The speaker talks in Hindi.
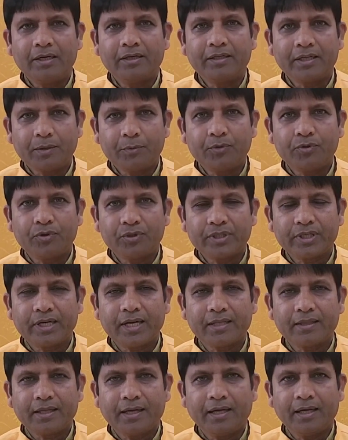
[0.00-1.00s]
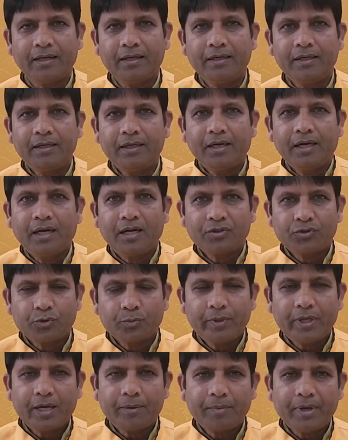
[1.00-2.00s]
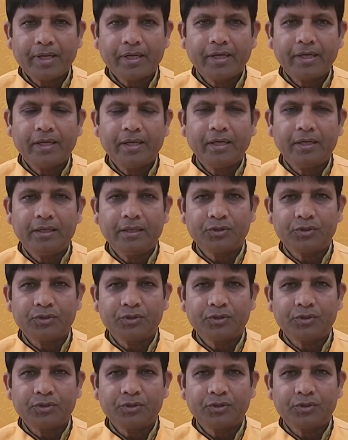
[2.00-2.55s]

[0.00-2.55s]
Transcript: इंटरव्यू होते रहता है और जो भी हमारे